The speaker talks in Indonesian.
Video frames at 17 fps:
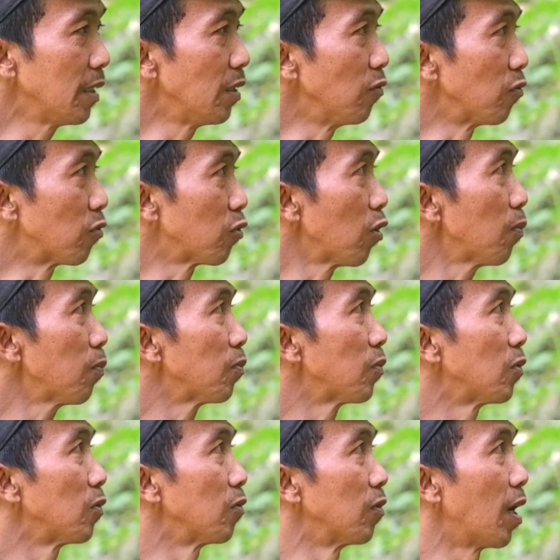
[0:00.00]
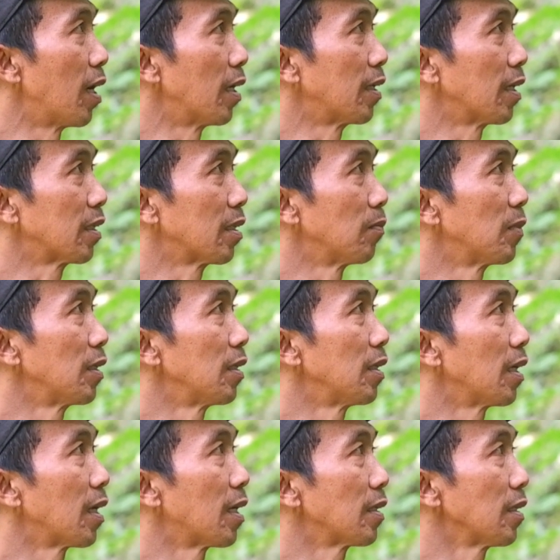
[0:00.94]
di YouTube juga ada temen
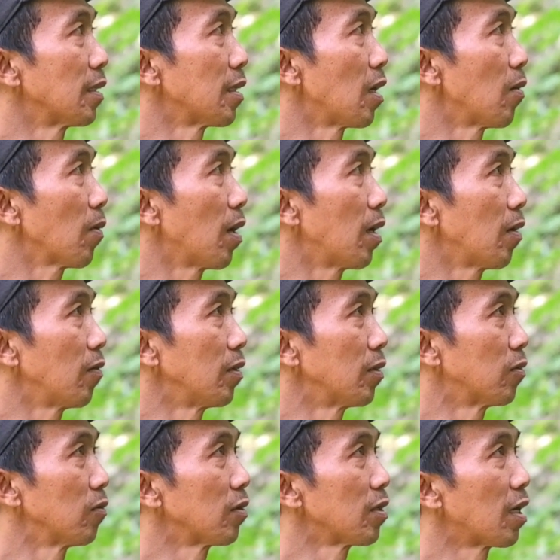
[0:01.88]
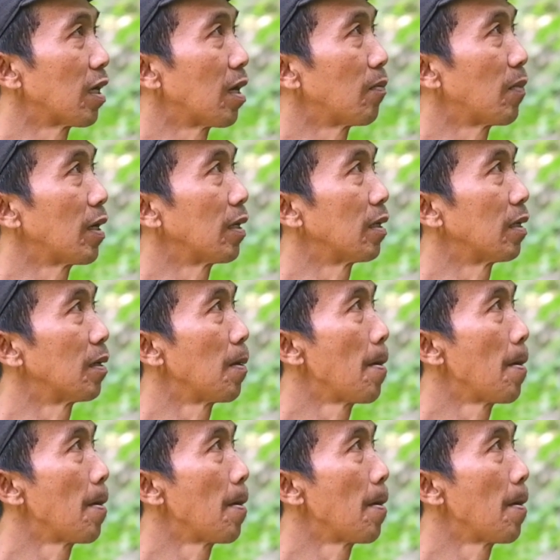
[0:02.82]
yang ngasih tahu kalau itu tanaman